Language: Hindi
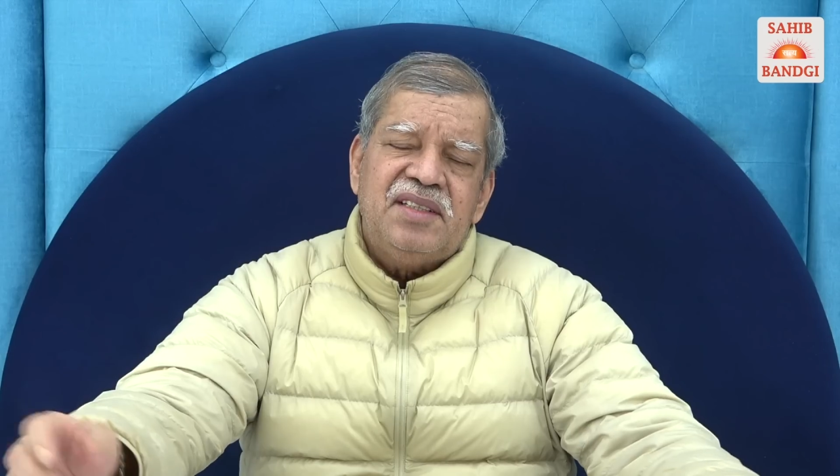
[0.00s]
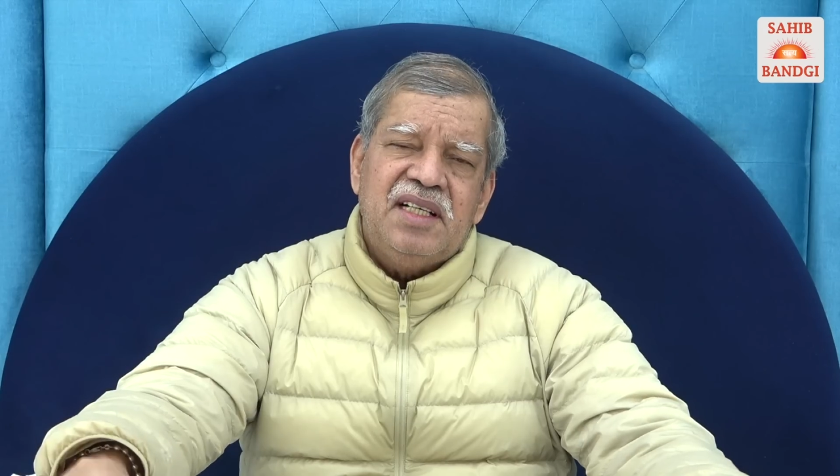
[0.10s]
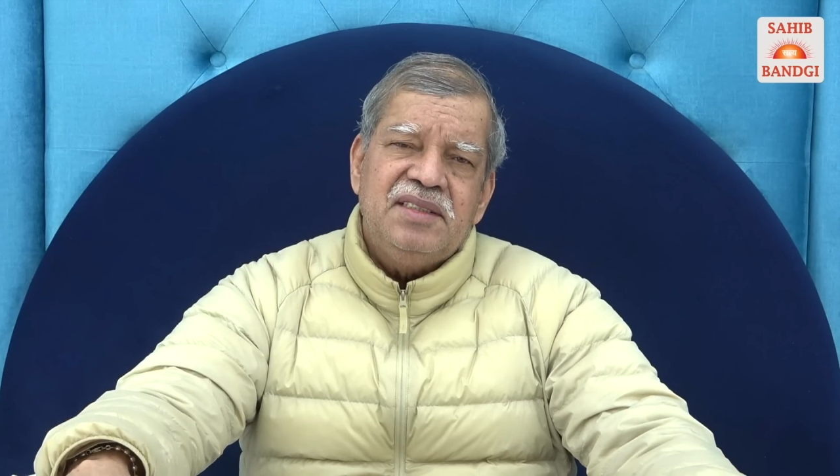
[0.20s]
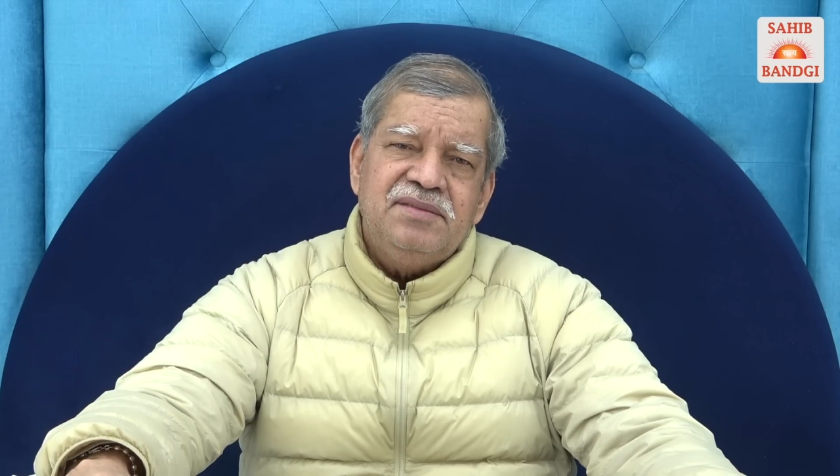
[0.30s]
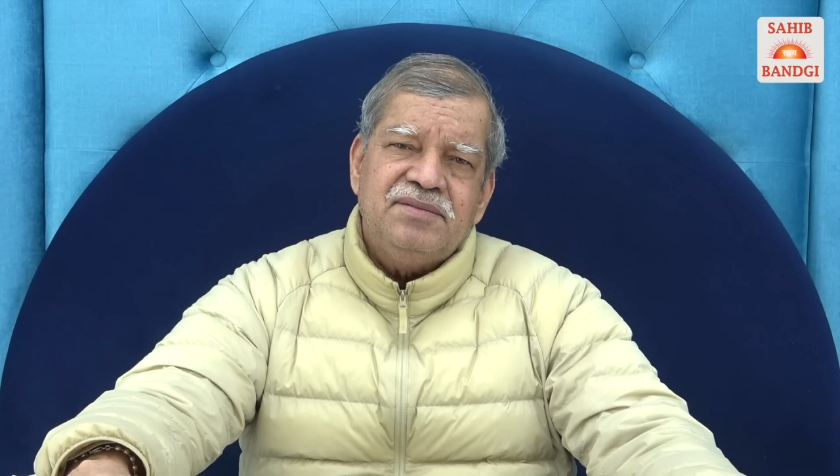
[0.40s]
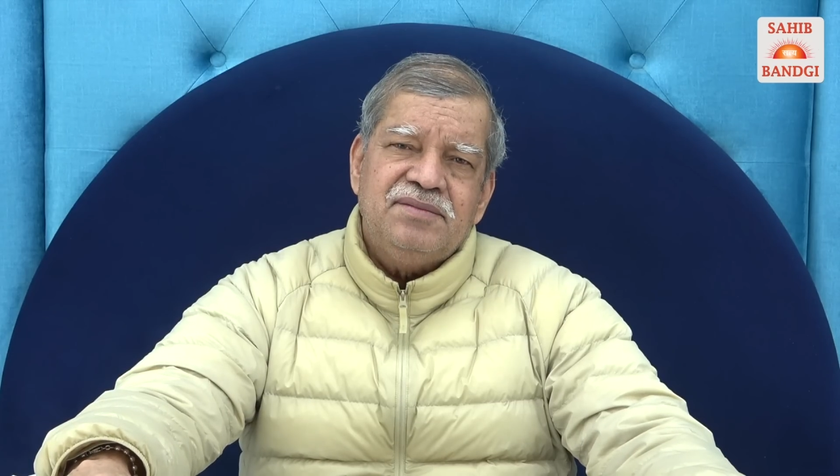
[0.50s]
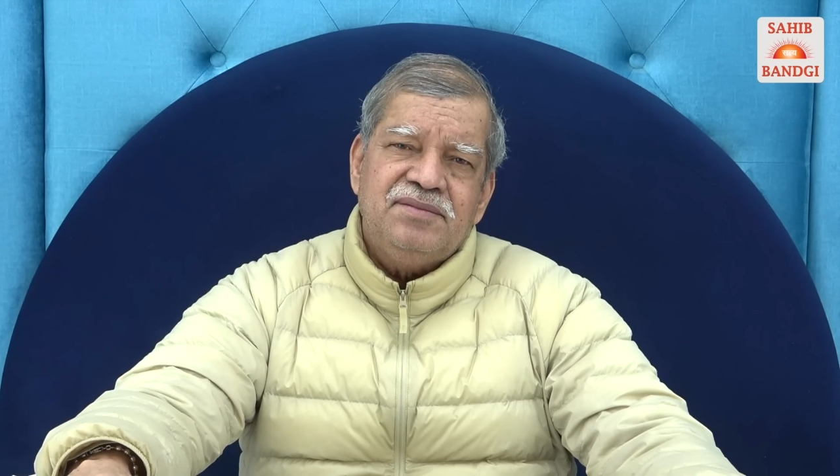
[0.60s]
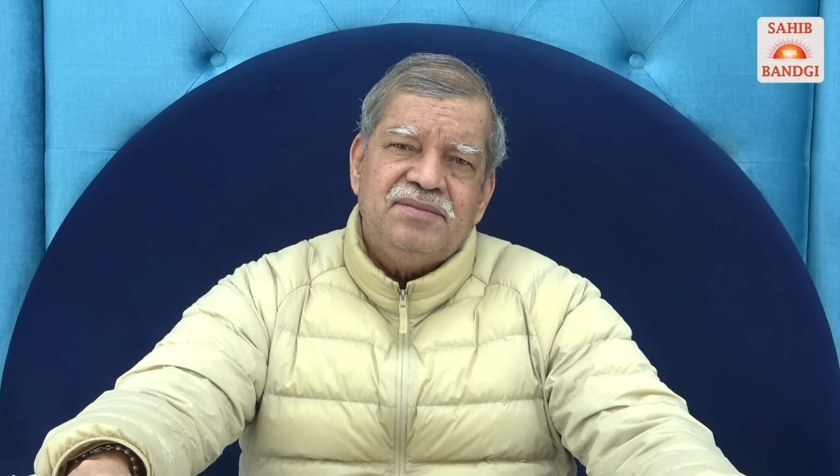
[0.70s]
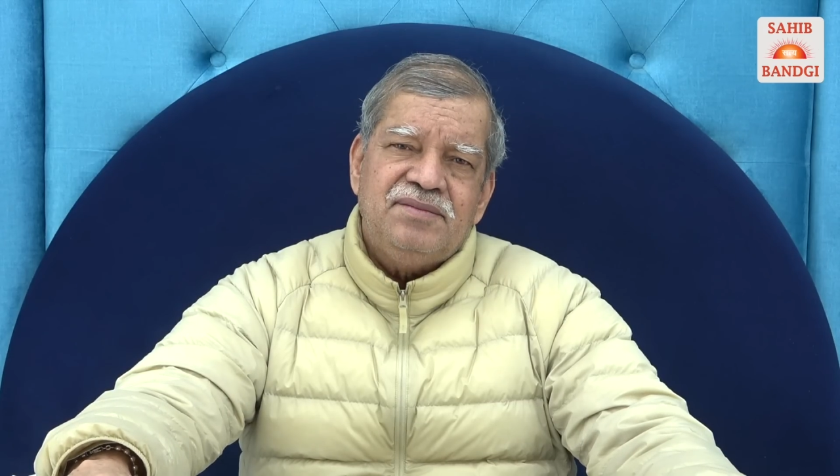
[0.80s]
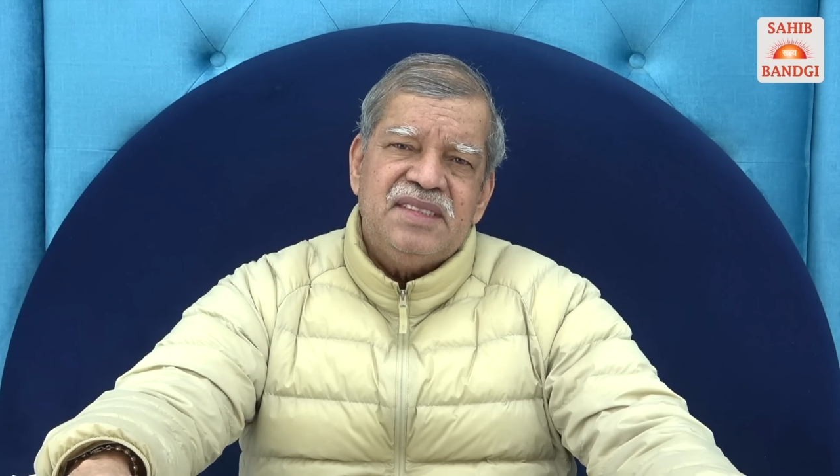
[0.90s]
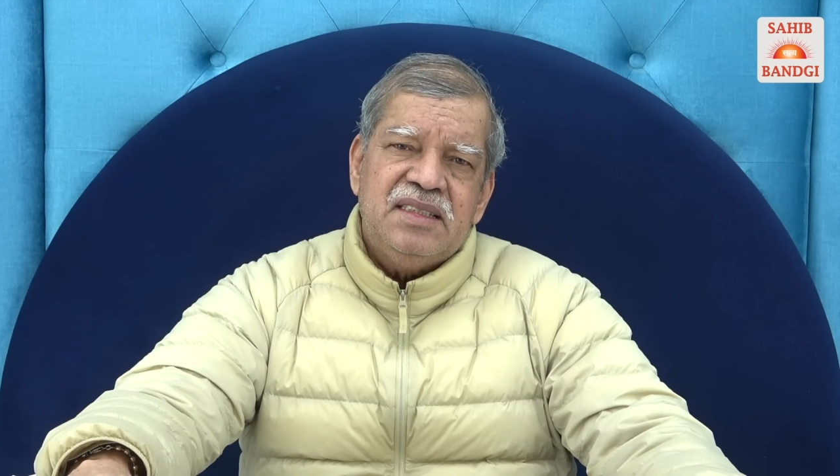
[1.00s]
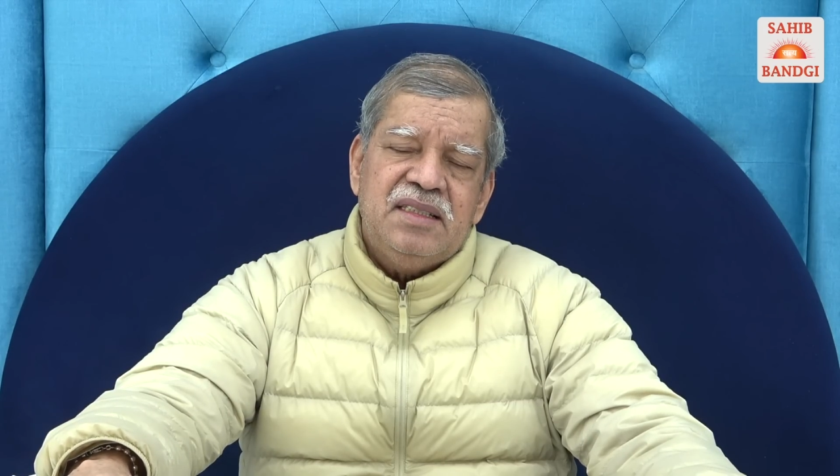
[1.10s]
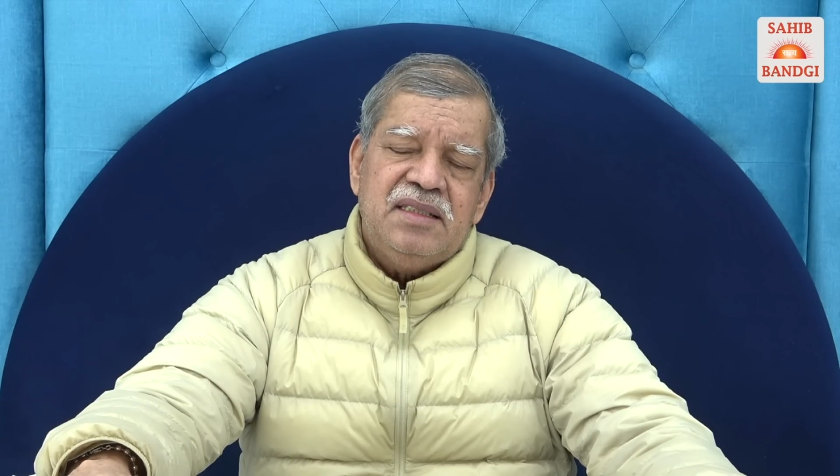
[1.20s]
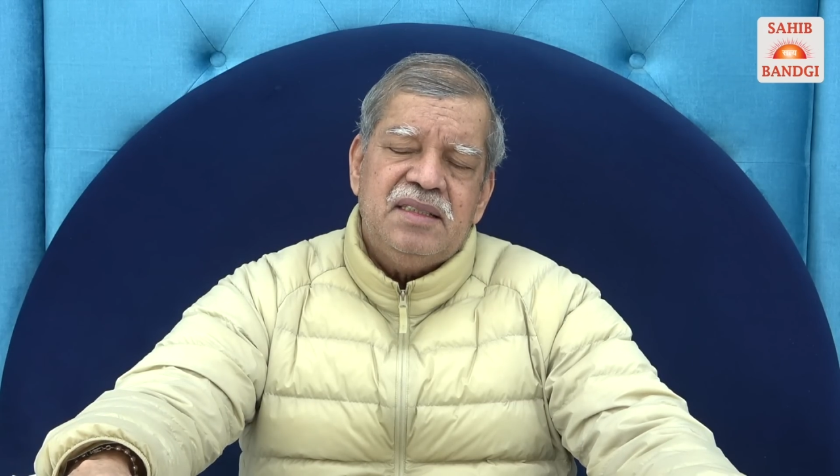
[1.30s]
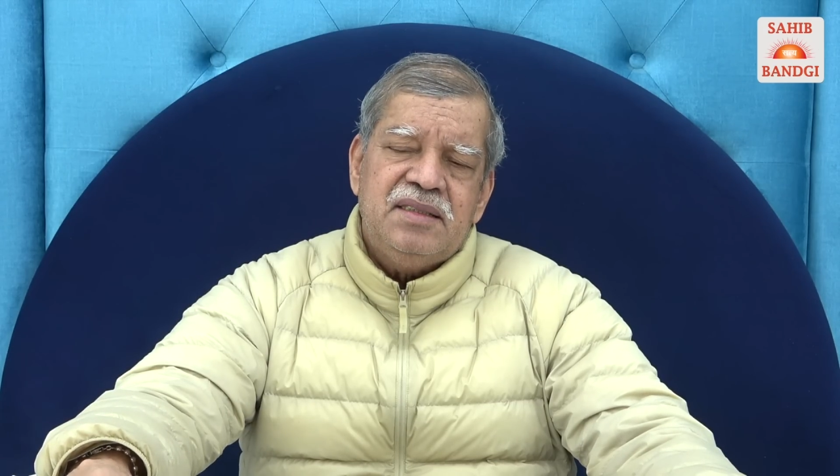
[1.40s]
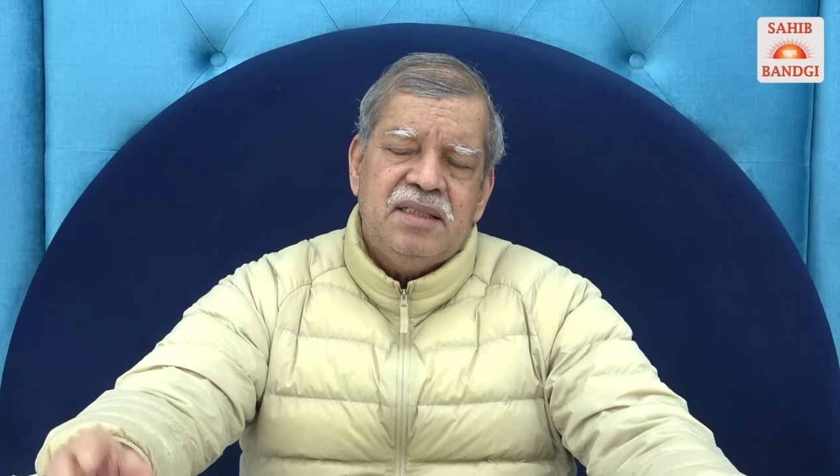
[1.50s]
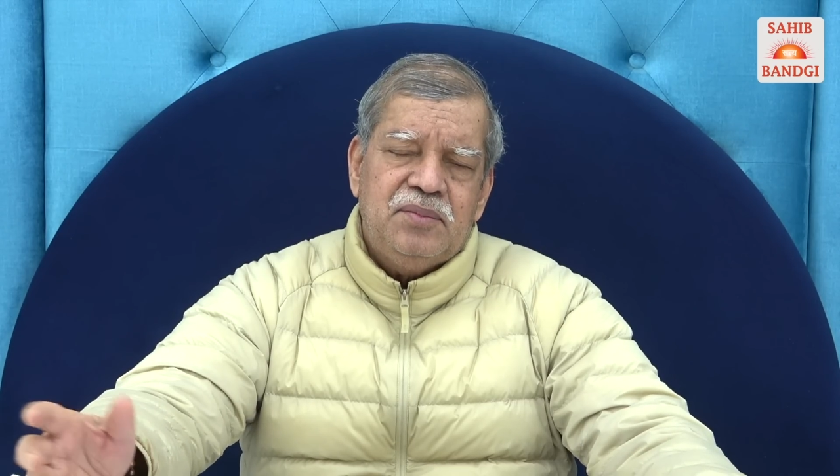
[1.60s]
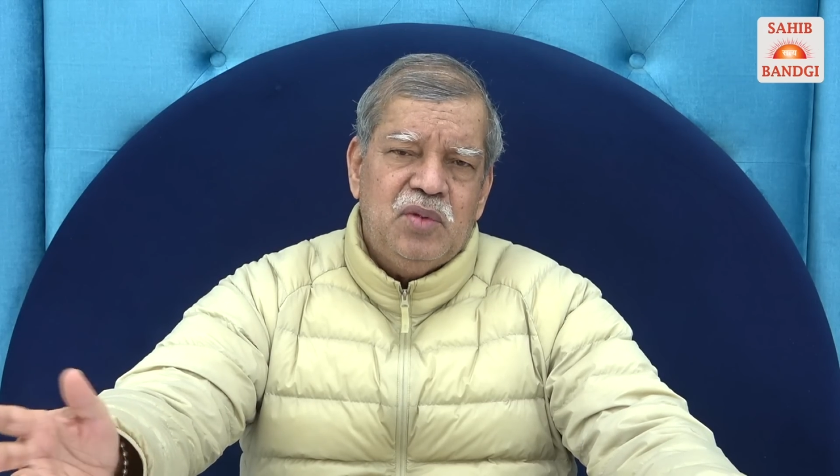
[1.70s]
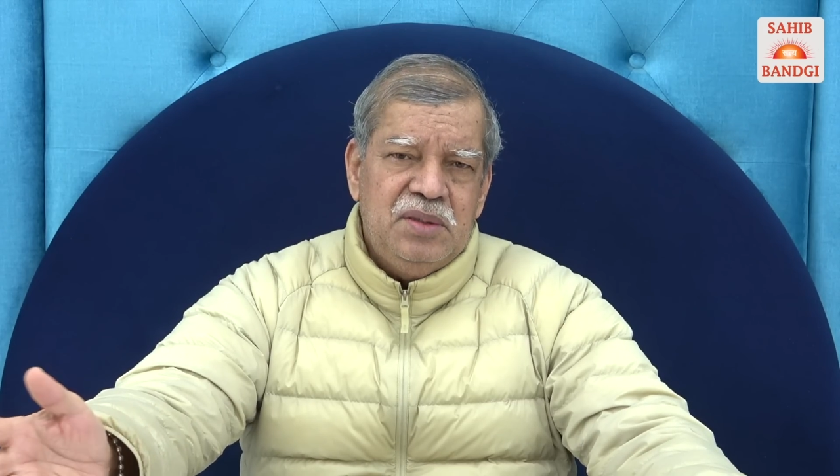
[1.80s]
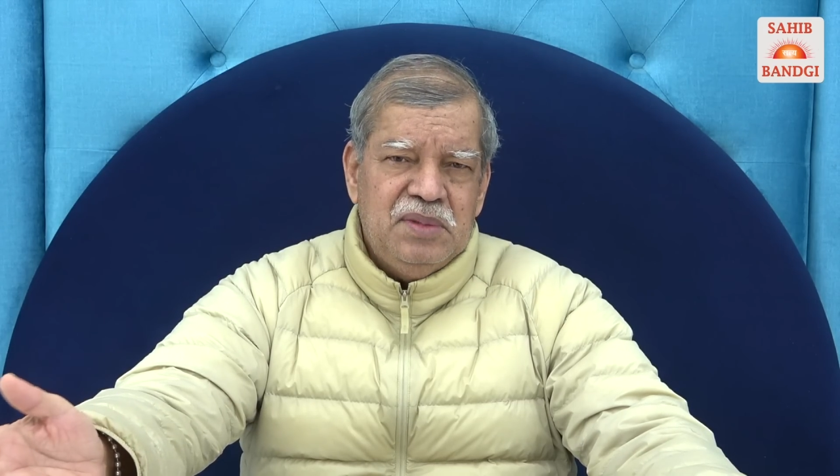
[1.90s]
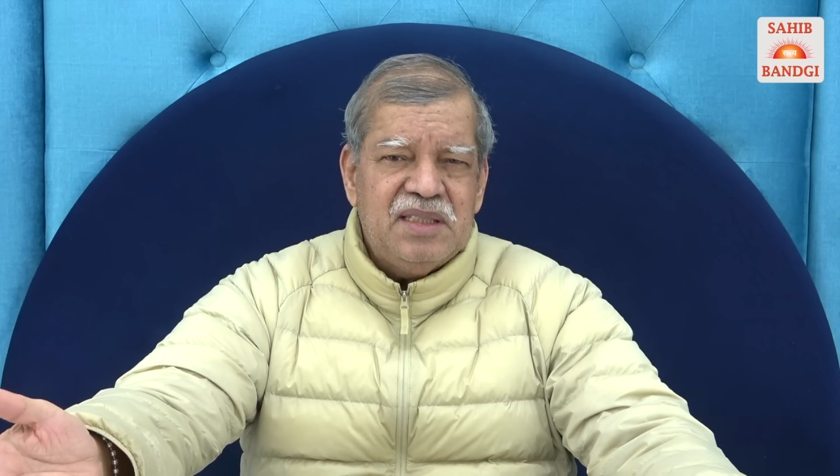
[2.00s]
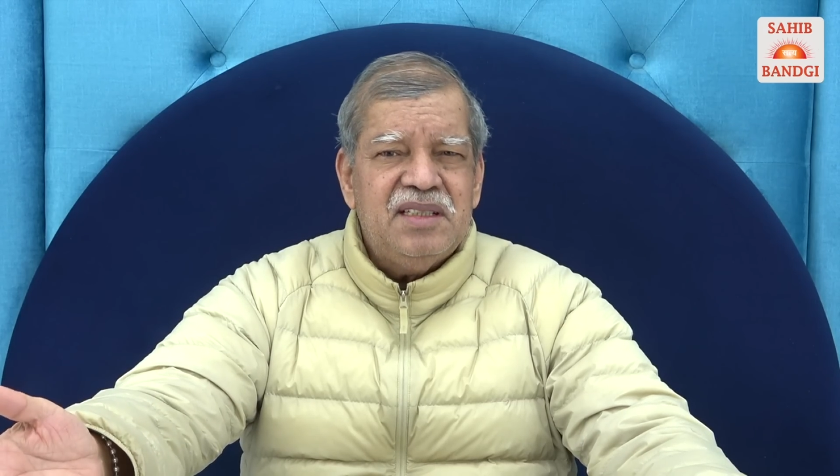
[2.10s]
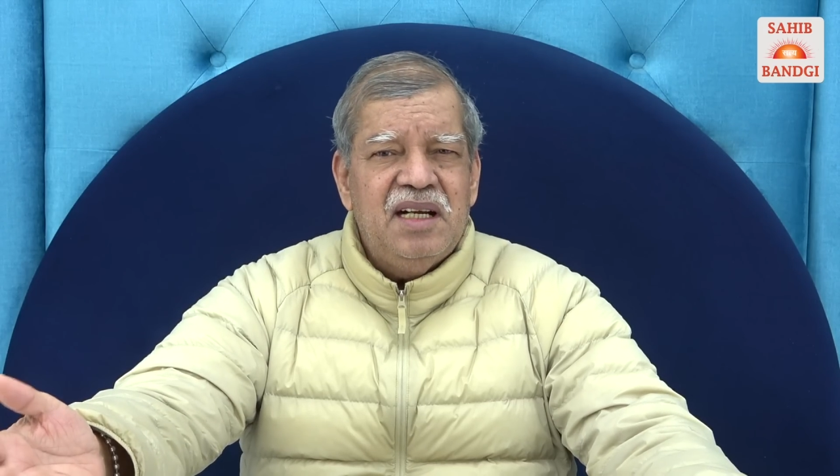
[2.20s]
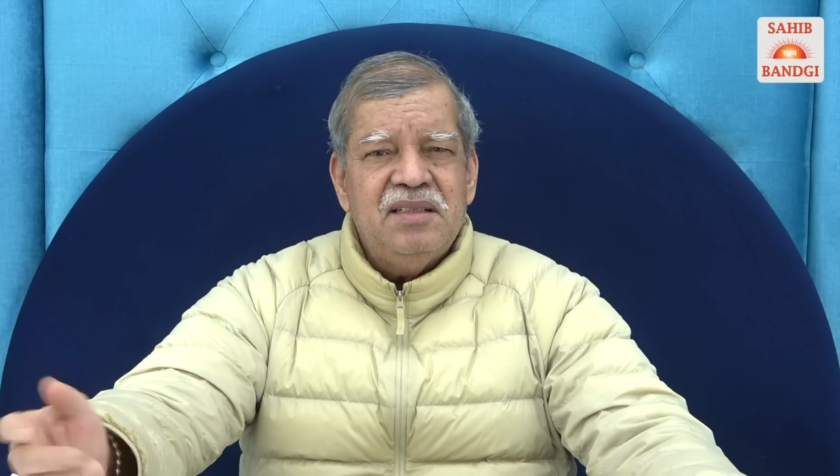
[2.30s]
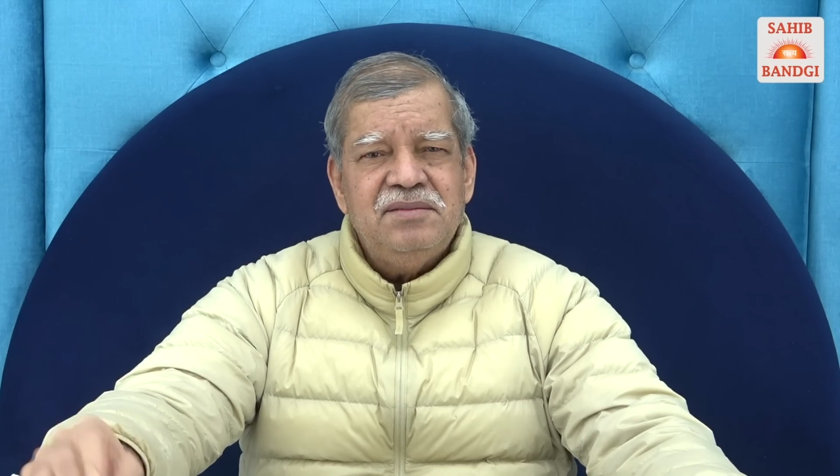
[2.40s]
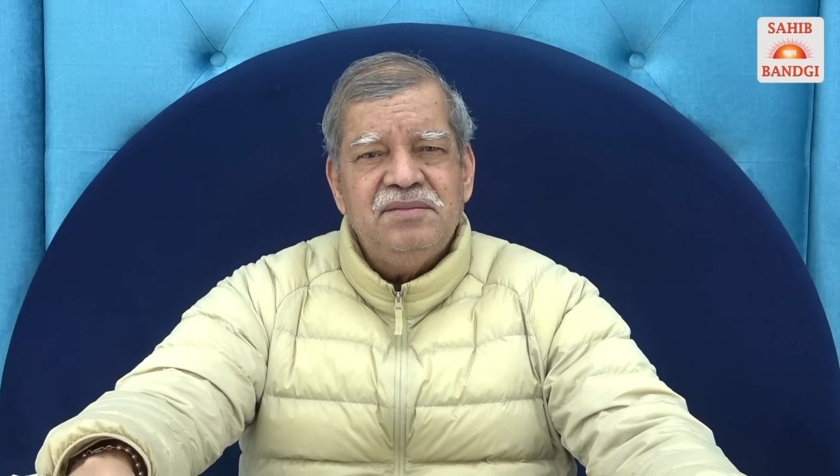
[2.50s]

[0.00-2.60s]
आता है जब कोई मर गया